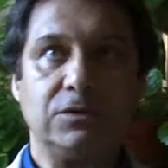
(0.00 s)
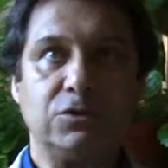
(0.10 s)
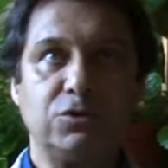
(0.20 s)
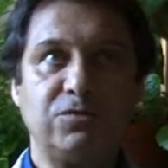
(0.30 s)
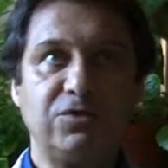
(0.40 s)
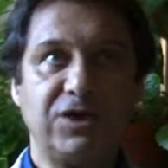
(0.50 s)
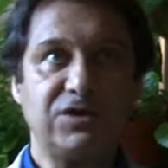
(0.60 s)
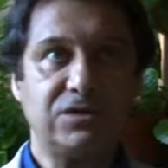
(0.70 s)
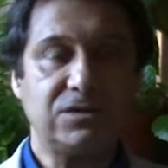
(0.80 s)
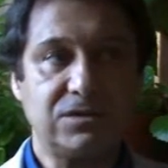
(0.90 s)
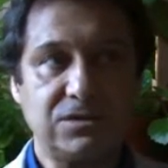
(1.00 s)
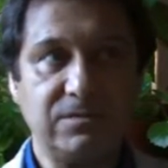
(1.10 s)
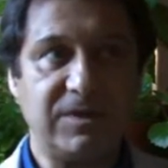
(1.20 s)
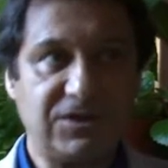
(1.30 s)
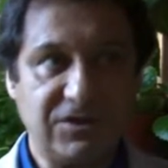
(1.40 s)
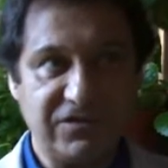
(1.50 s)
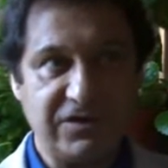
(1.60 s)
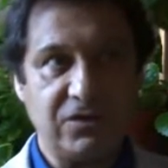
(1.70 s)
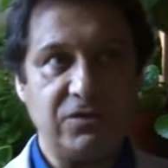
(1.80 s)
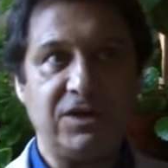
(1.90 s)
Donc je voudrais ce matin
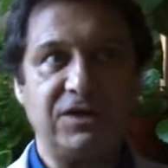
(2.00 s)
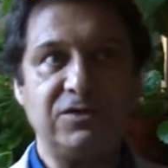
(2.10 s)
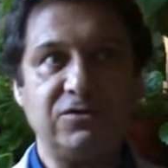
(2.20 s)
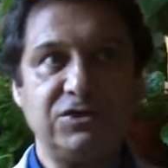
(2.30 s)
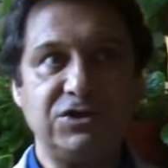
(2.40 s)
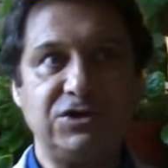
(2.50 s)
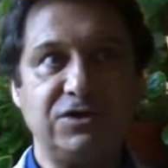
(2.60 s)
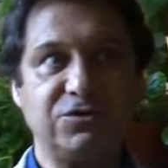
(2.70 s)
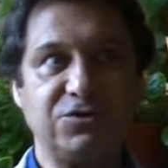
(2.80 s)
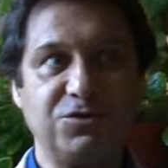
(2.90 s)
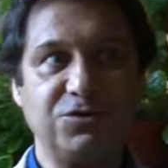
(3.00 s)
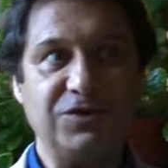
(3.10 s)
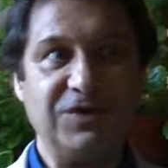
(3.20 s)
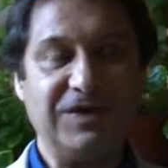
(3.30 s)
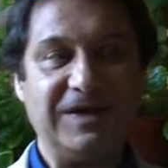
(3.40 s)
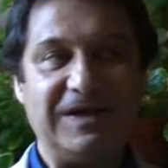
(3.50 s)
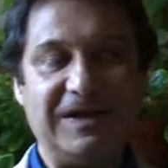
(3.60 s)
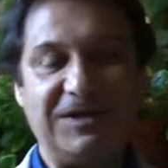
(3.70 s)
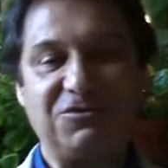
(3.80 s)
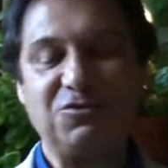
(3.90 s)
faire une analogie entre
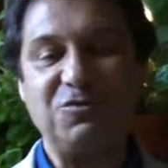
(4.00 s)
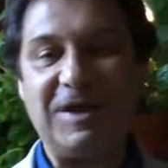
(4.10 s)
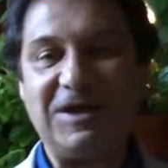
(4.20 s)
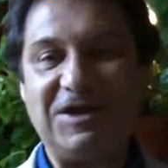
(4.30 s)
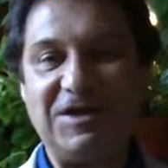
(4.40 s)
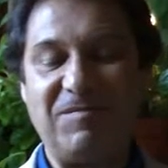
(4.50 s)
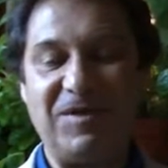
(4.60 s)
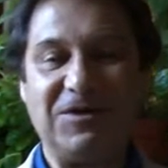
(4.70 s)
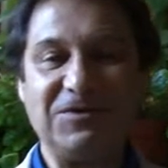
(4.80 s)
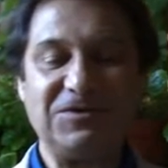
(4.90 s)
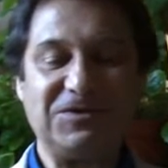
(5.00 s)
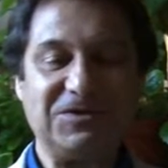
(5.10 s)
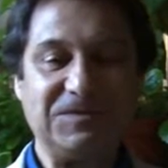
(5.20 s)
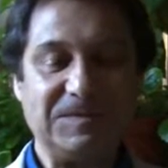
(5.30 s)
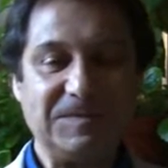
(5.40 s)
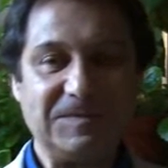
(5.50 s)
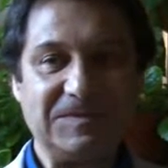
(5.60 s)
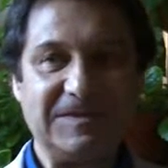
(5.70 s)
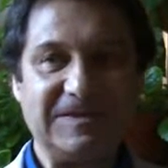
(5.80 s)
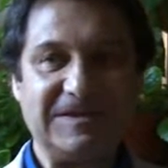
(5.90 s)
l'être humain et les plantes.
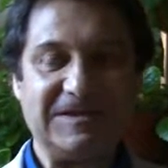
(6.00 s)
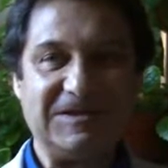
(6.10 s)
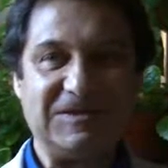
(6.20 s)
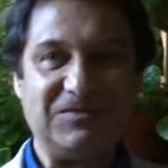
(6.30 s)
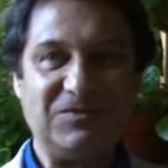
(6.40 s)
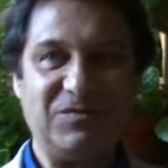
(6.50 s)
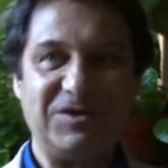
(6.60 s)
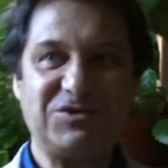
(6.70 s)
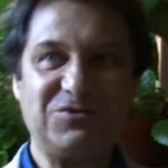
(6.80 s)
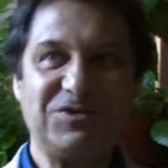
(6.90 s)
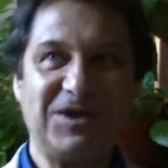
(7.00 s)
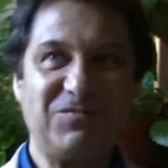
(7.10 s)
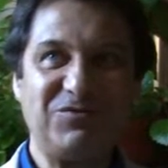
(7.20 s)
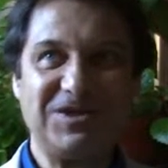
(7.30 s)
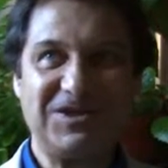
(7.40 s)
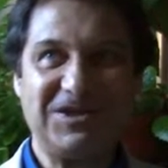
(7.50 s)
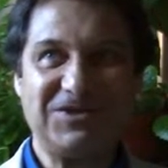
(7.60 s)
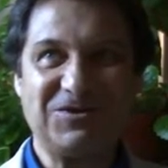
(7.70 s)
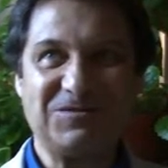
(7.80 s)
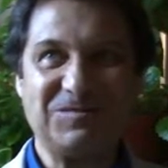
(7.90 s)
Vous m'excuserez pour cet
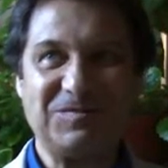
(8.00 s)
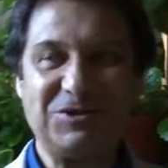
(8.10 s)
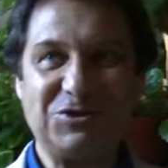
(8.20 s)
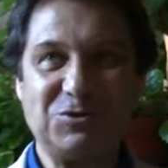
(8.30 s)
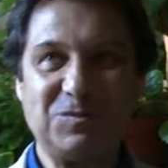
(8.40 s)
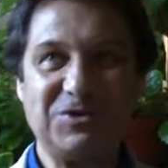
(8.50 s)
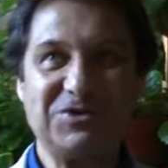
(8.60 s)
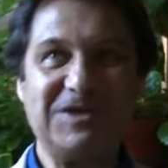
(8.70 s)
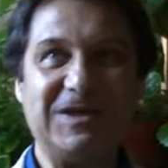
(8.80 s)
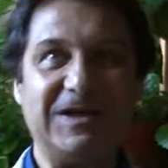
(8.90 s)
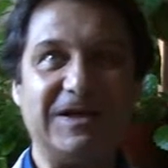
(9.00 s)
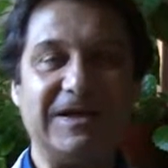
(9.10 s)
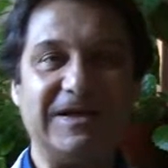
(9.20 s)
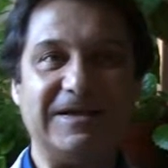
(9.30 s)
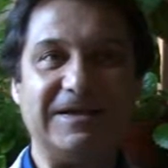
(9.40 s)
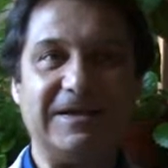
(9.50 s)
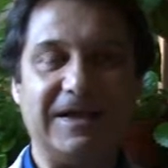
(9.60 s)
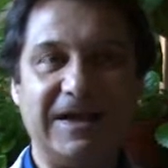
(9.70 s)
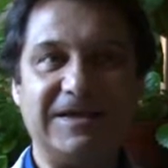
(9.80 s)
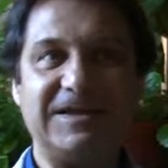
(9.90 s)
exemple, mais je pense qu'il est
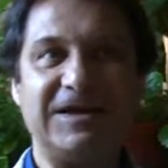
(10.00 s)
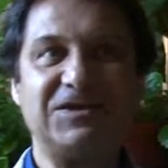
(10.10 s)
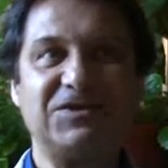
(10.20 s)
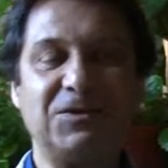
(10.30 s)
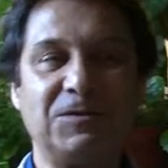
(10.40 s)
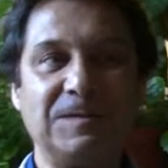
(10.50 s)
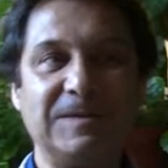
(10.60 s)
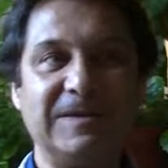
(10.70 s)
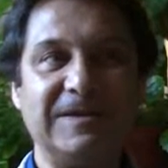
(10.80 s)
intéressant.